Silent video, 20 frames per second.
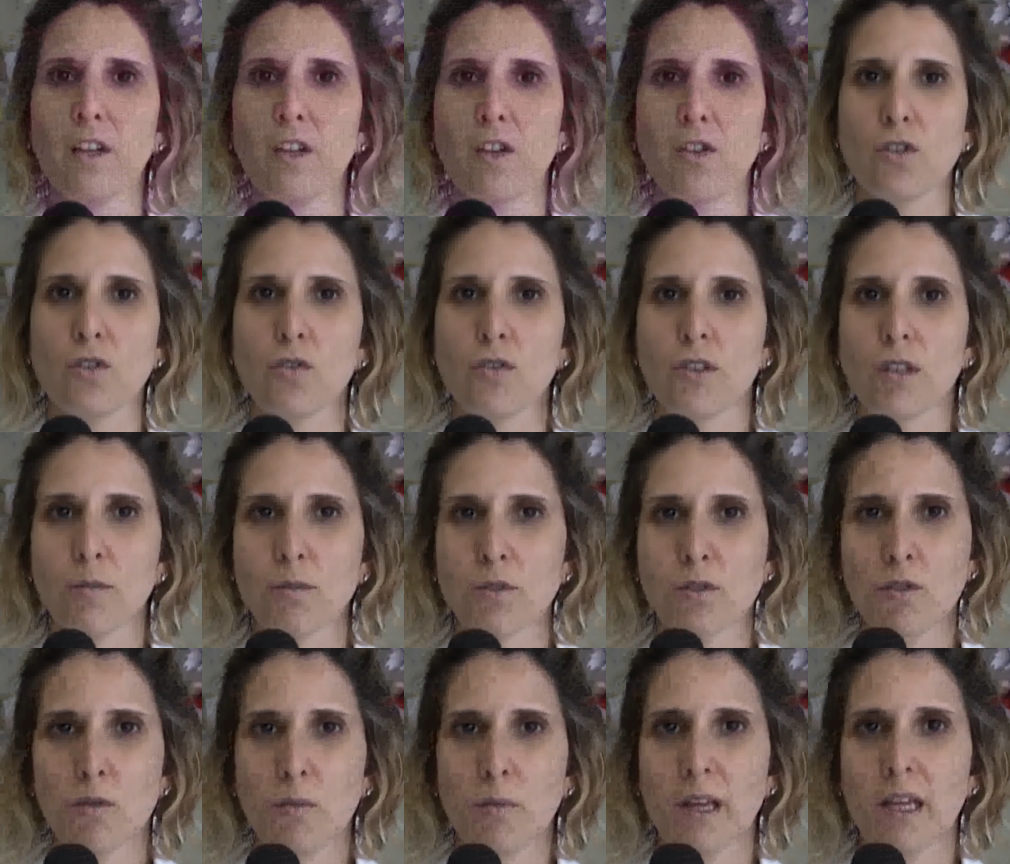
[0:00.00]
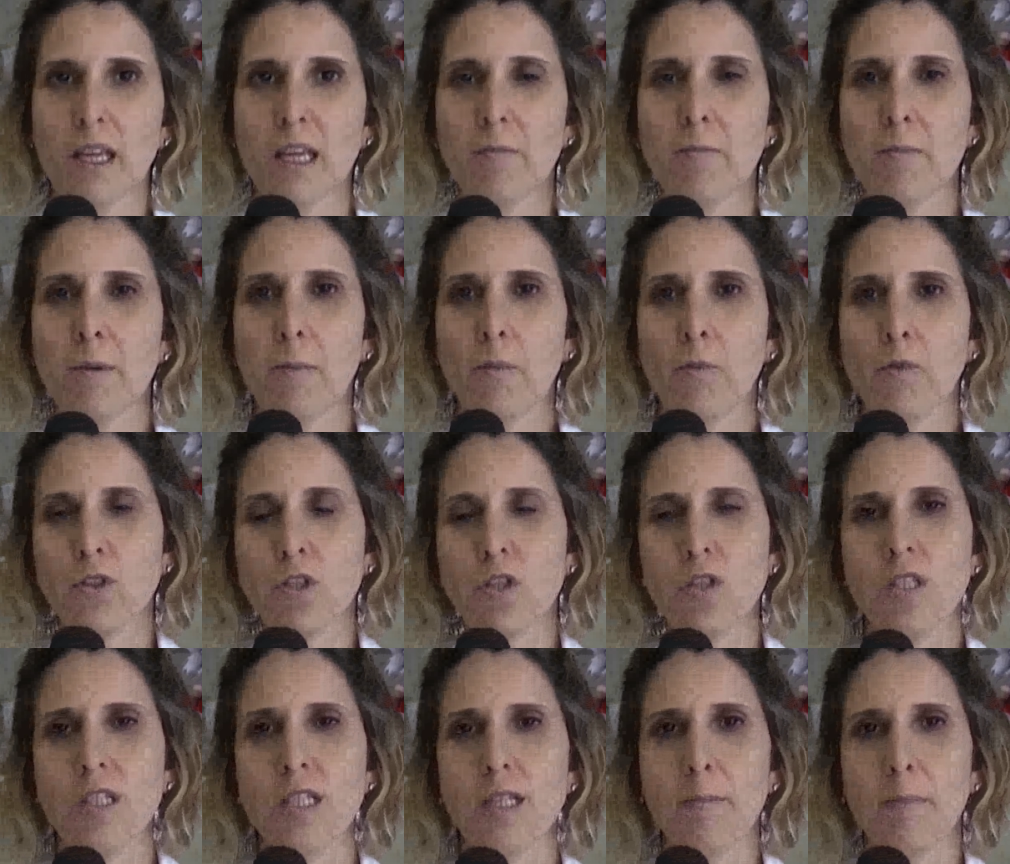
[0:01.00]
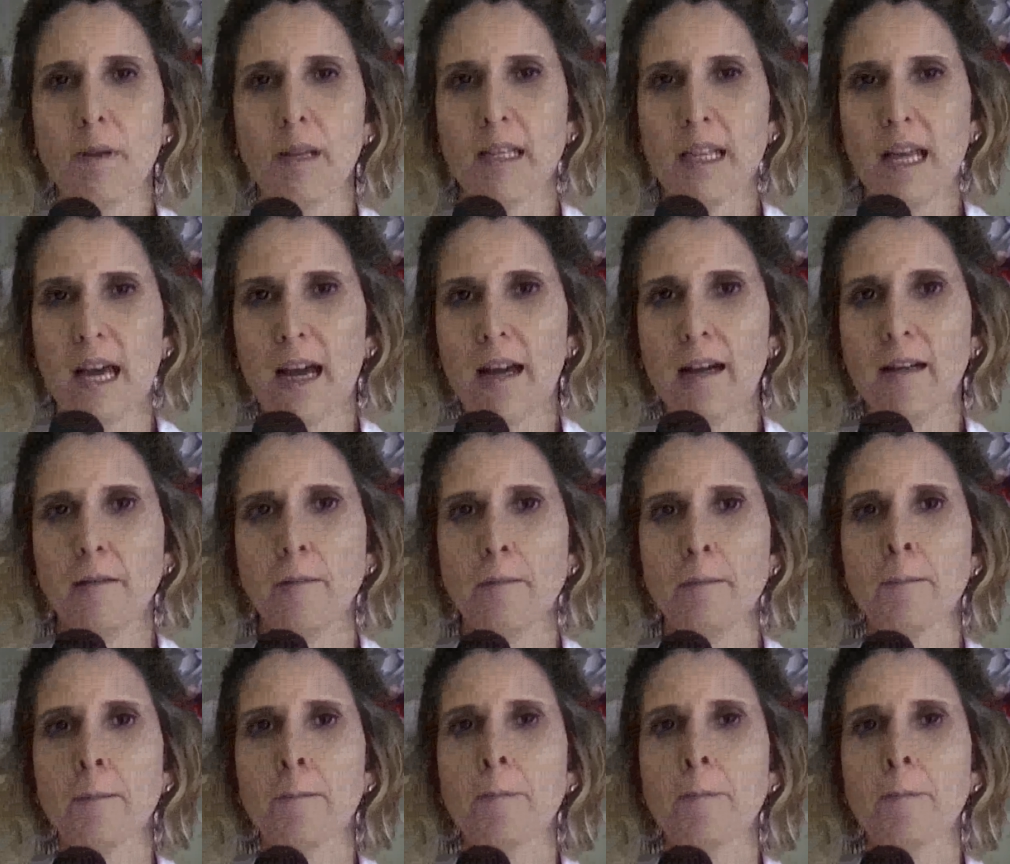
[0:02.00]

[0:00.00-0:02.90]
Nós contamos com uma equipe multidisciplinar